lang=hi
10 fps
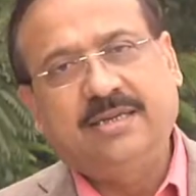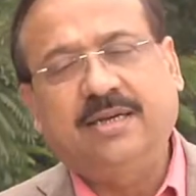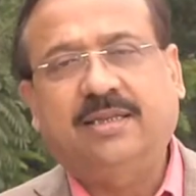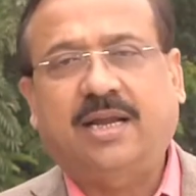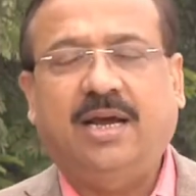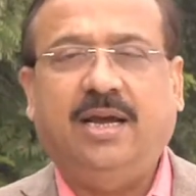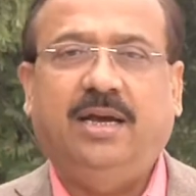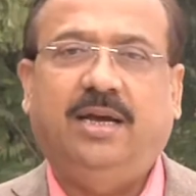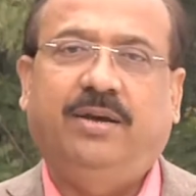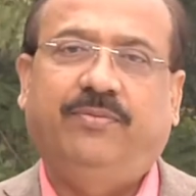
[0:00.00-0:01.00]
इसी तरह
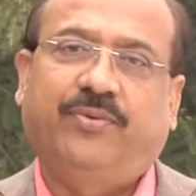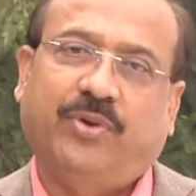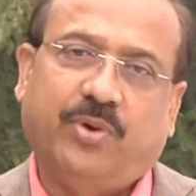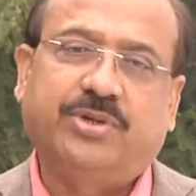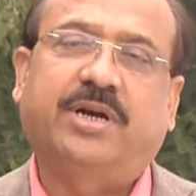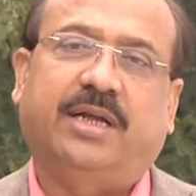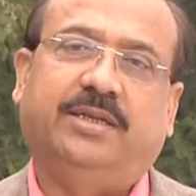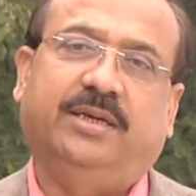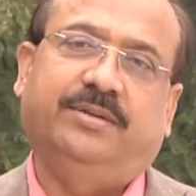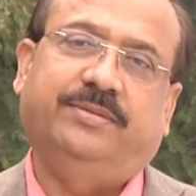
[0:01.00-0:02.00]
फिरोज
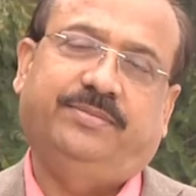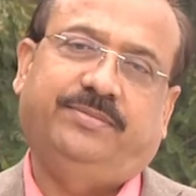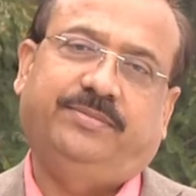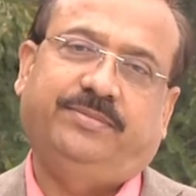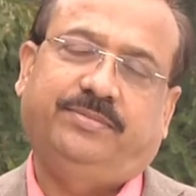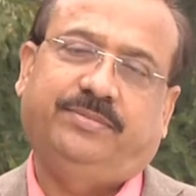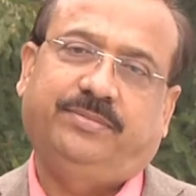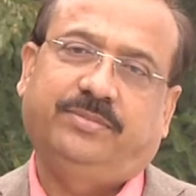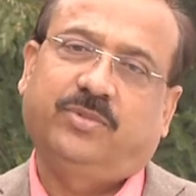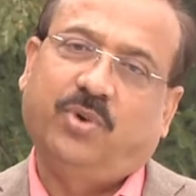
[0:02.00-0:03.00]
गांधी
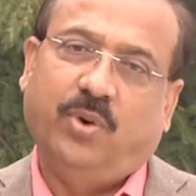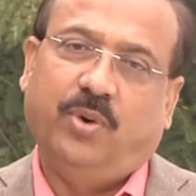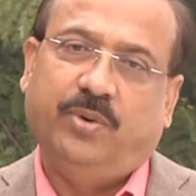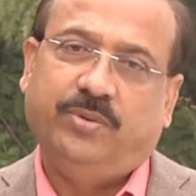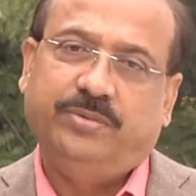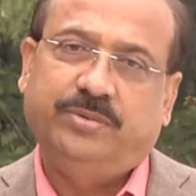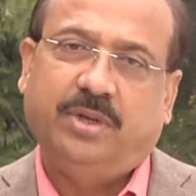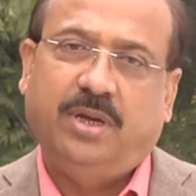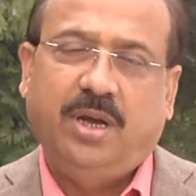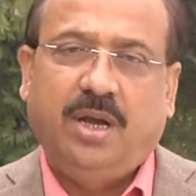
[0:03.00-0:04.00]
को
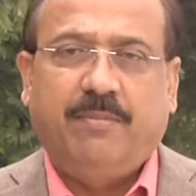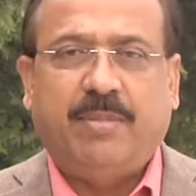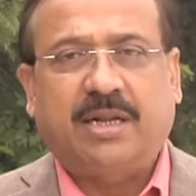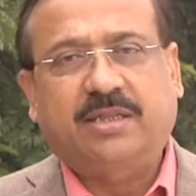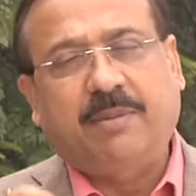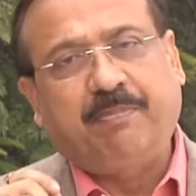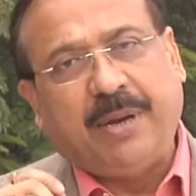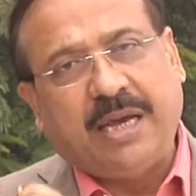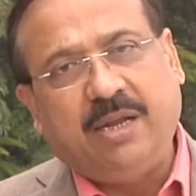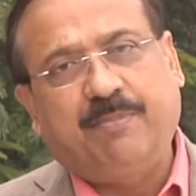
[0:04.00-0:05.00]
भारत के
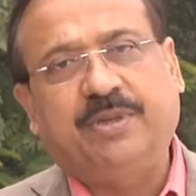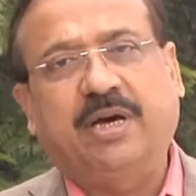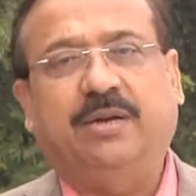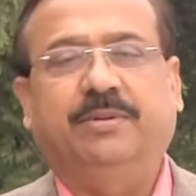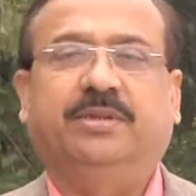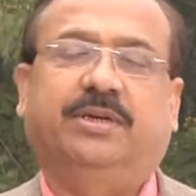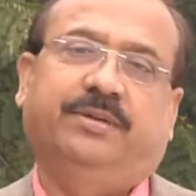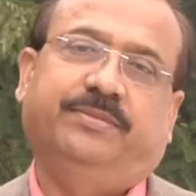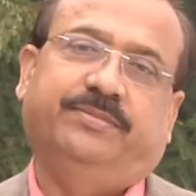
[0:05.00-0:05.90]
पहले प्रधानमंत्री